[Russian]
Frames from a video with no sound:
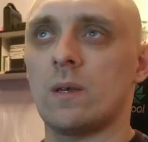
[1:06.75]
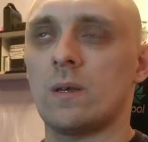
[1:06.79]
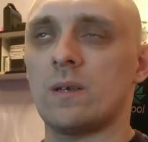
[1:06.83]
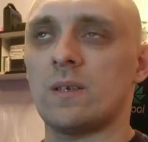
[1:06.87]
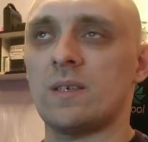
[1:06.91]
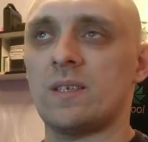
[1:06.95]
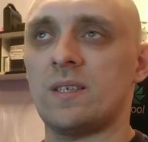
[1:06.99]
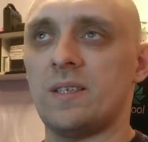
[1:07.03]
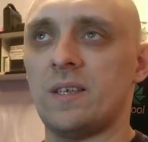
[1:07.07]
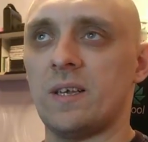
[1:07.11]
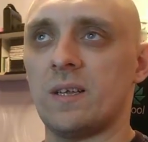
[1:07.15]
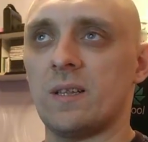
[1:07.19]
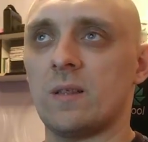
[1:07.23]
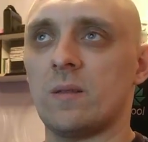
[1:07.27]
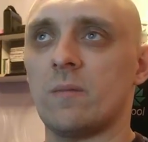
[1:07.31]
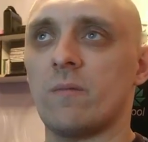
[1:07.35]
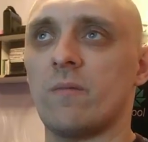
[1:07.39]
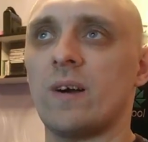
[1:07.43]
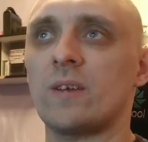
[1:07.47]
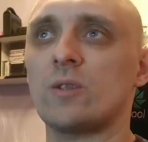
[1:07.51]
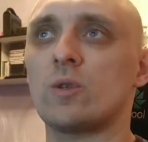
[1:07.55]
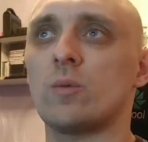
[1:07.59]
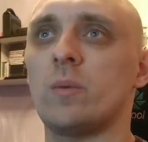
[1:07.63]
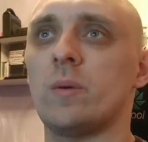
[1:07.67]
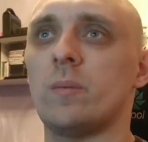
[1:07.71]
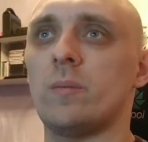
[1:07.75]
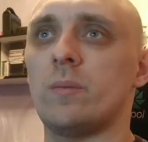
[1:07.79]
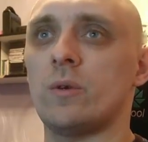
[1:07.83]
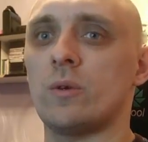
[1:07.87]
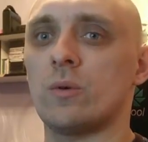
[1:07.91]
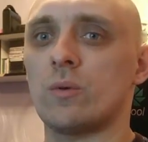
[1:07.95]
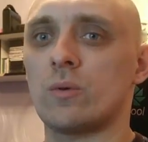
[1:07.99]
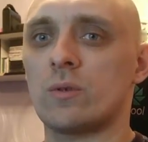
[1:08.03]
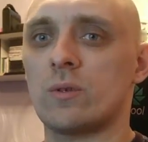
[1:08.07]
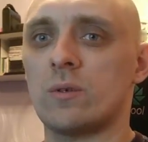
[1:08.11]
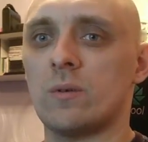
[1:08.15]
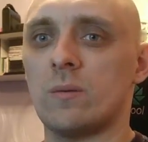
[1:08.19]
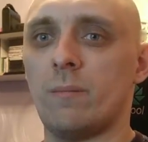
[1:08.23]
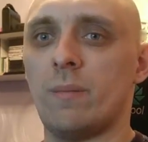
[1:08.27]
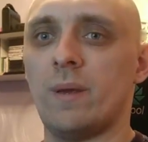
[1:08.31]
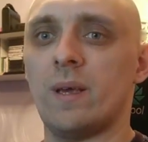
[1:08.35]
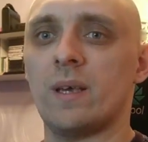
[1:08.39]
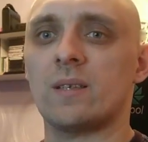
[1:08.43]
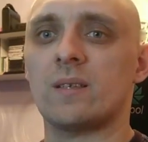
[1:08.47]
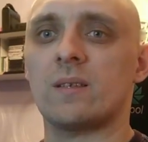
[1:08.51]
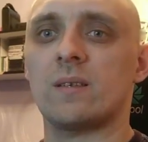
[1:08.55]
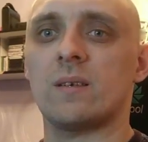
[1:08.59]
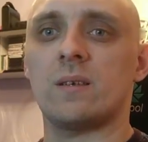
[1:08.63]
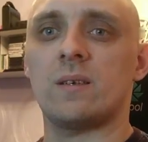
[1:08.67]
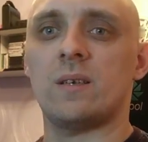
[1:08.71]
сделанным в Adobe Muse
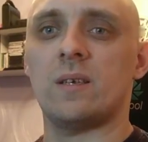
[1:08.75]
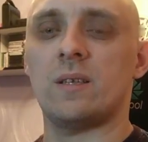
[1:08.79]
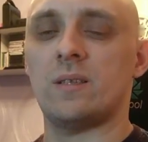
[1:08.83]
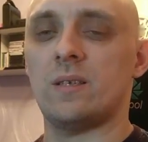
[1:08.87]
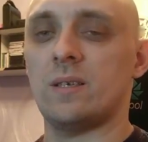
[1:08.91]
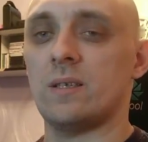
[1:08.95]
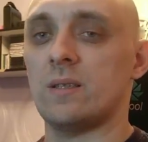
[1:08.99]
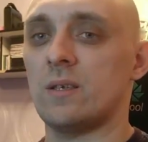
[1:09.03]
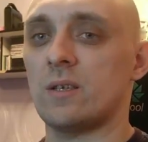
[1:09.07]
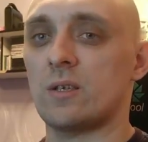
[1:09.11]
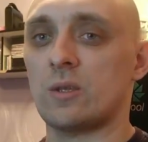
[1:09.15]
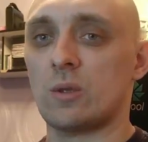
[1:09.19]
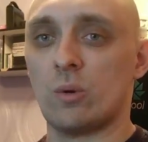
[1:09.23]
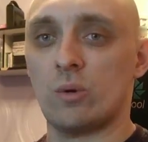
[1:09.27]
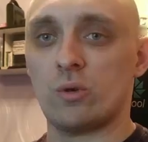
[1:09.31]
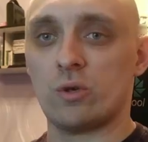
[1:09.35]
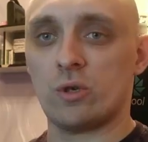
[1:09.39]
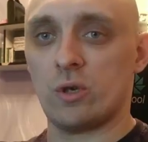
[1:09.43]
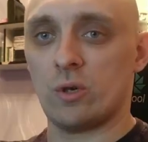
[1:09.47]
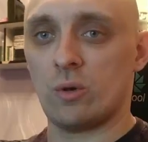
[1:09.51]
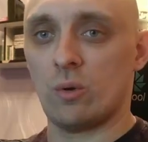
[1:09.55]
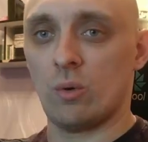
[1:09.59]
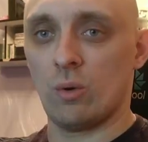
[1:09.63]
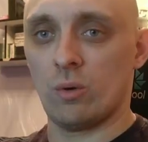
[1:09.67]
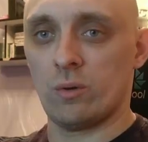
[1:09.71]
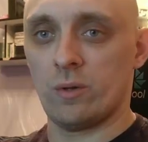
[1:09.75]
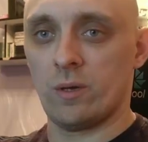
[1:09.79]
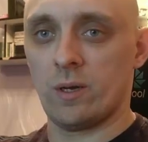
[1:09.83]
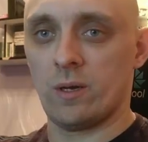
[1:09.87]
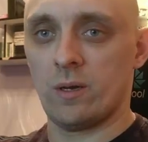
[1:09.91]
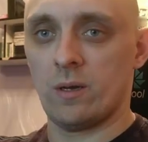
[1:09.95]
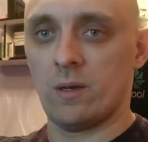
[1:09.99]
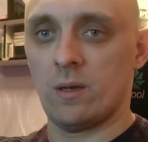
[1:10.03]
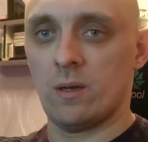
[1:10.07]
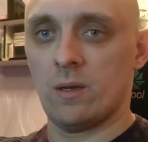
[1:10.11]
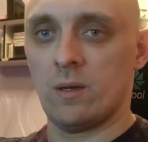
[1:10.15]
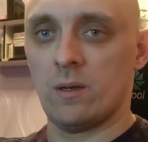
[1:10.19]
без единой строчки кода –